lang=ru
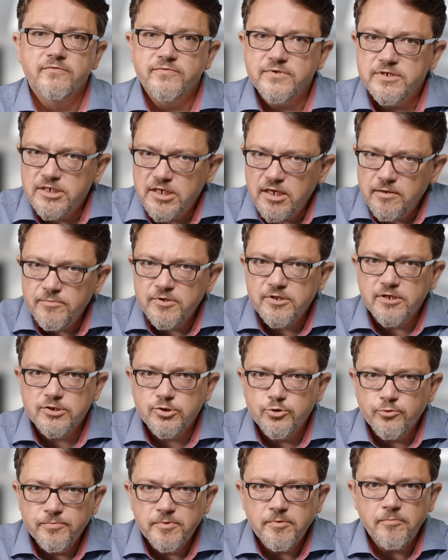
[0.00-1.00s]
всеми
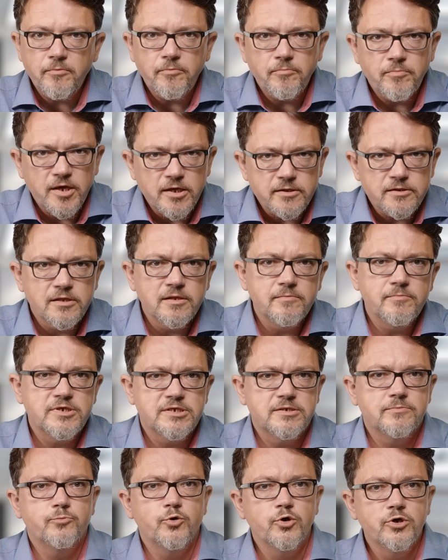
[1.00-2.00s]
доступными методами
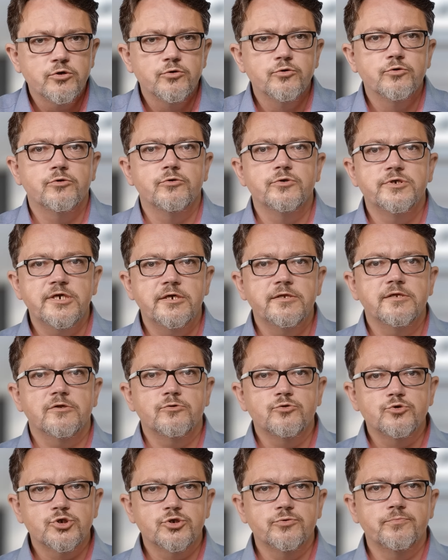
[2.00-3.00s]
стимулируют людей на
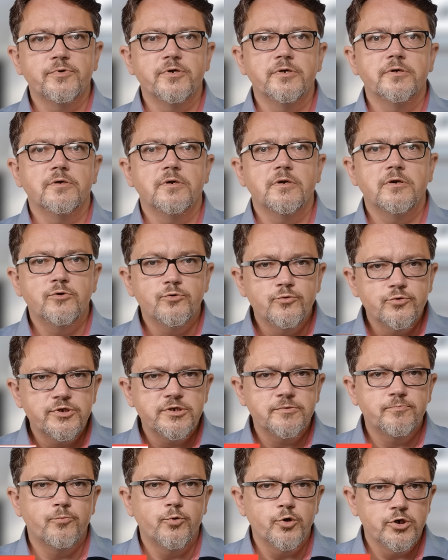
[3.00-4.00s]
то, чтобы
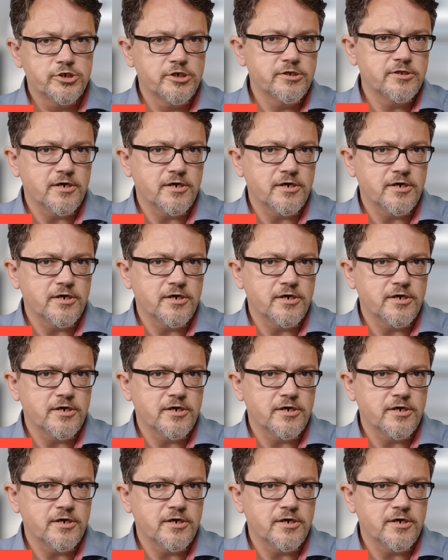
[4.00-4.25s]
люди больше